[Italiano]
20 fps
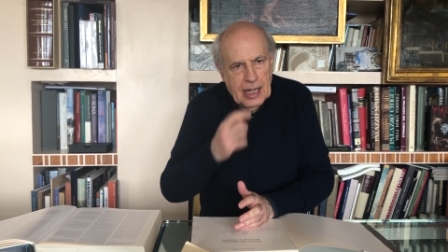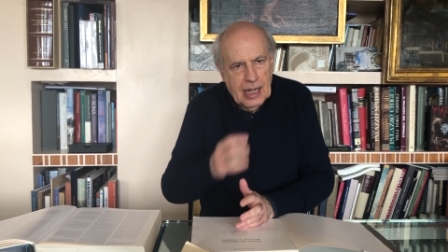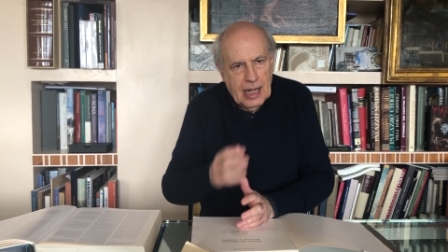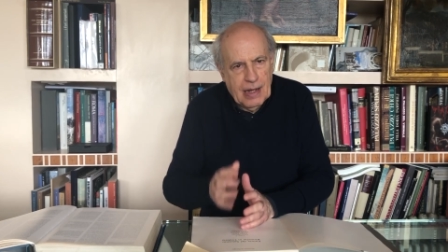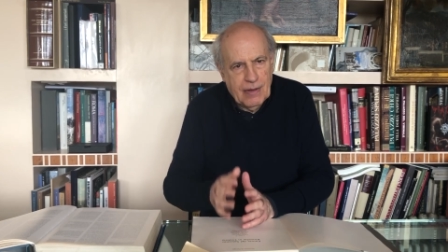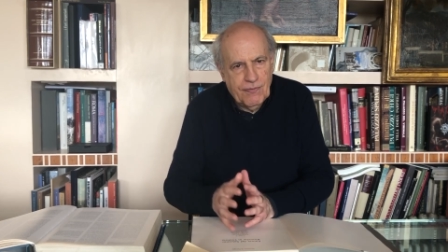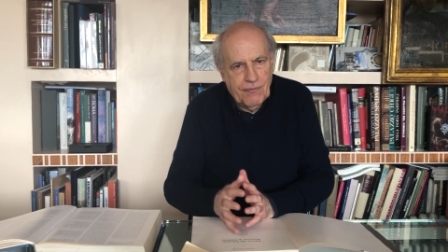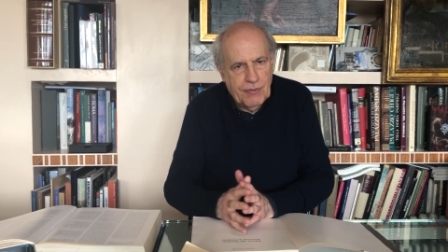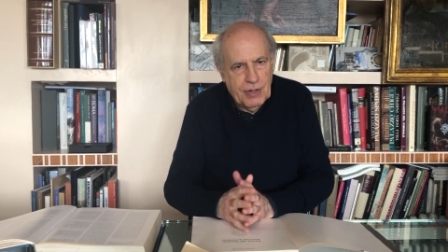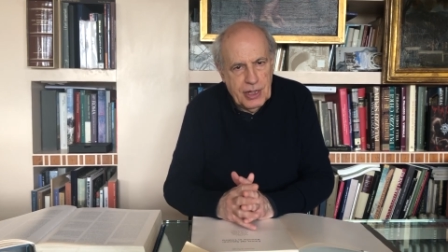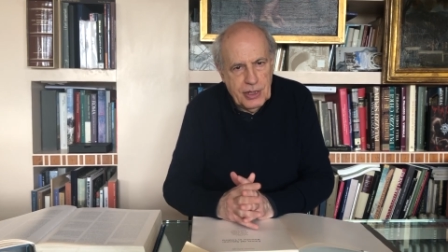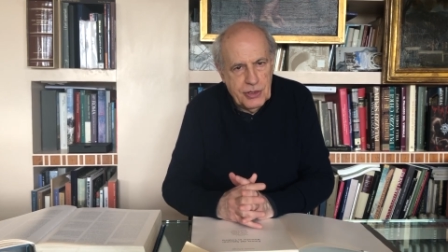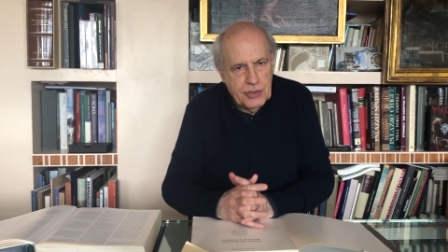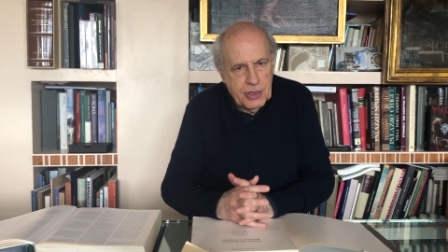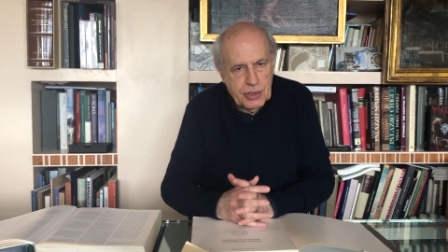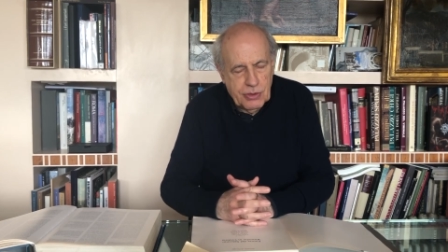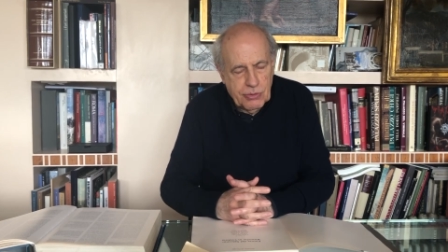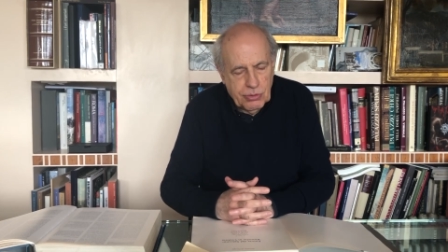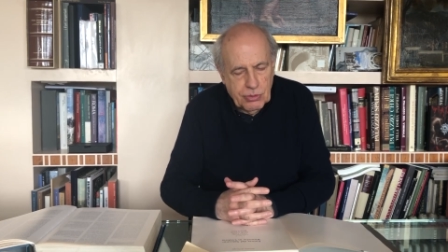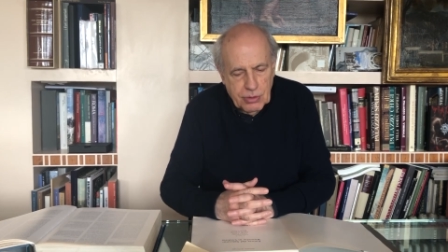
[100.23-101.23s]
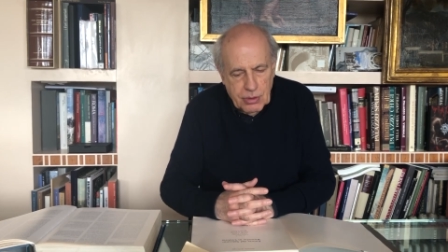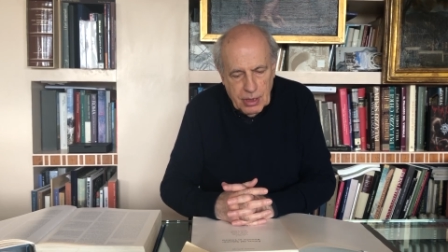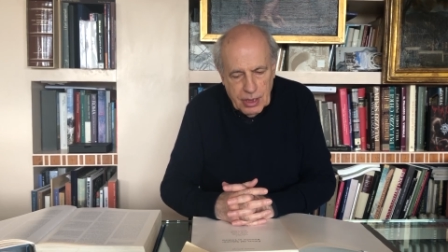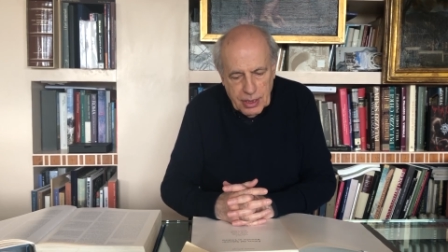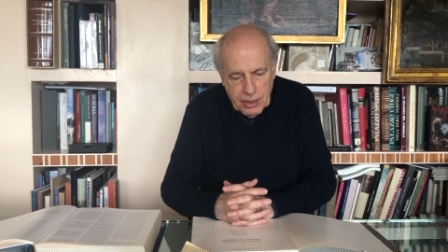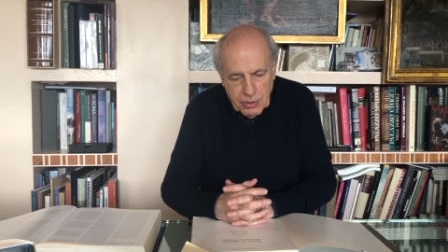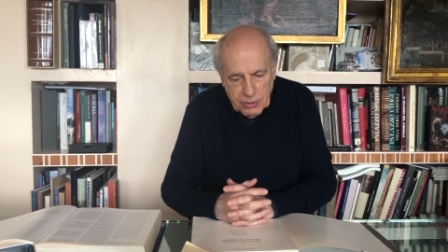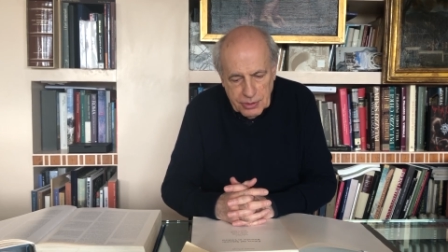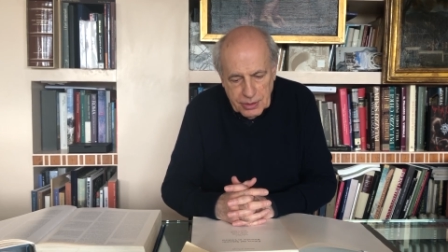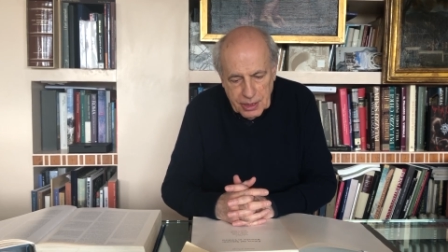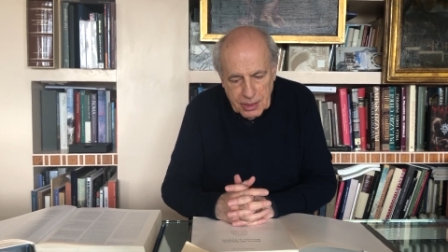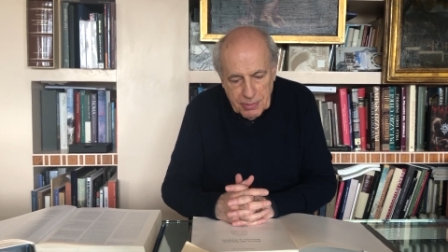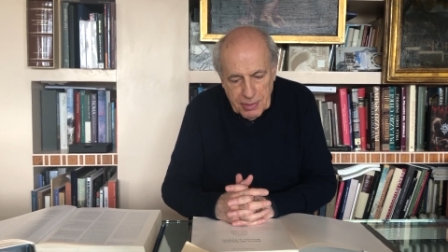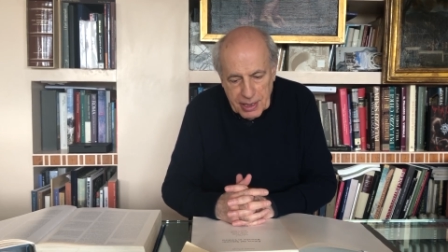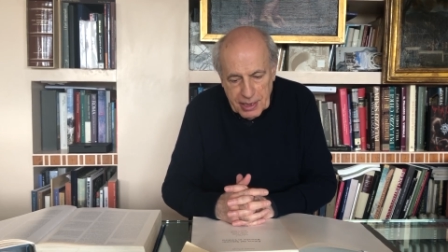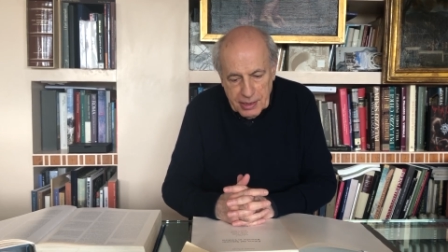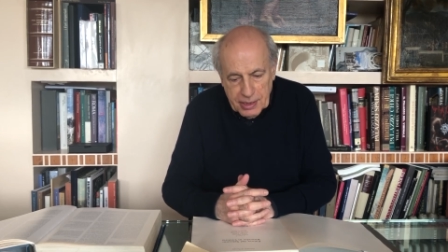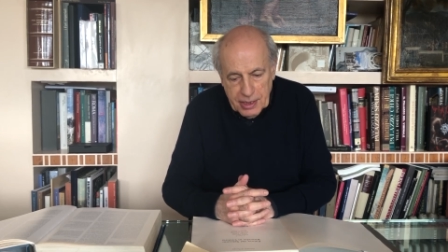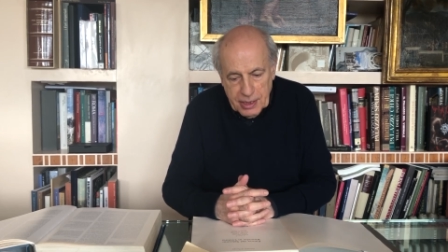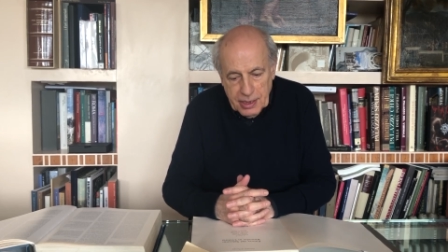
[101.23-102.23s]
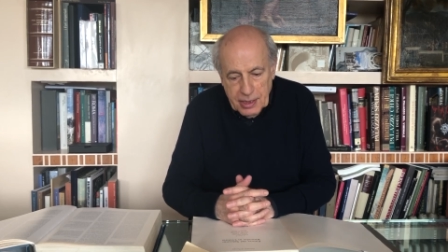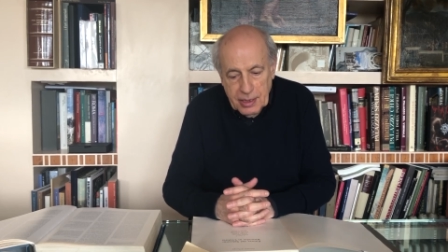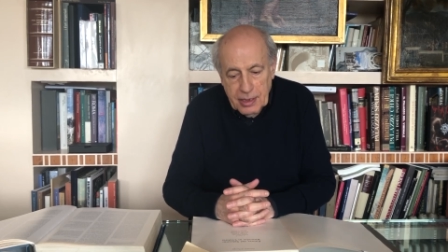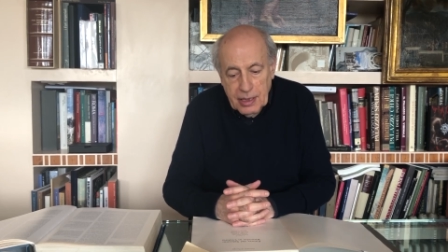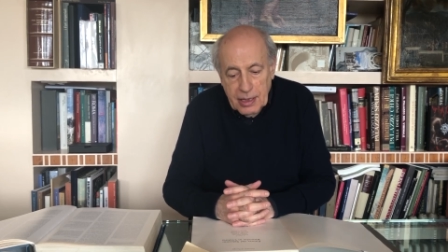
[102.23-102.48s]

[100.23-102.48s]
affligge tutte le nostre menti.